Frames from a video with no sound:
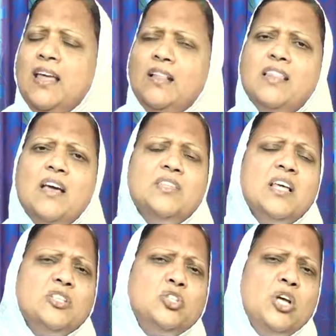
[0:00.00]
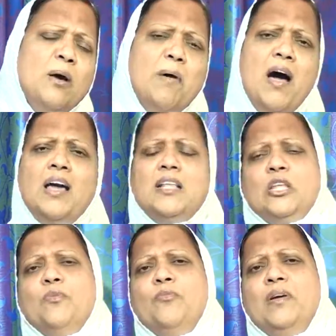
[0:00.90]
எந்தவித ஜப
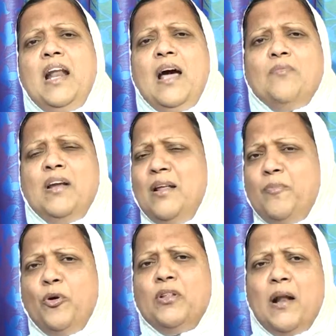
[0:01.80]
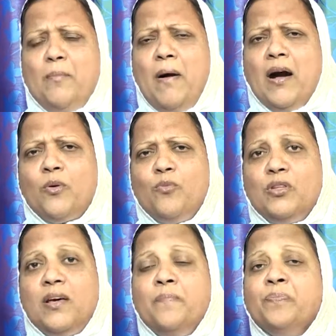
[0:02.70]
ஆயத்தமும் இல்லாமல் இப்பொழுதெல்லாம் பார்க்கும்போது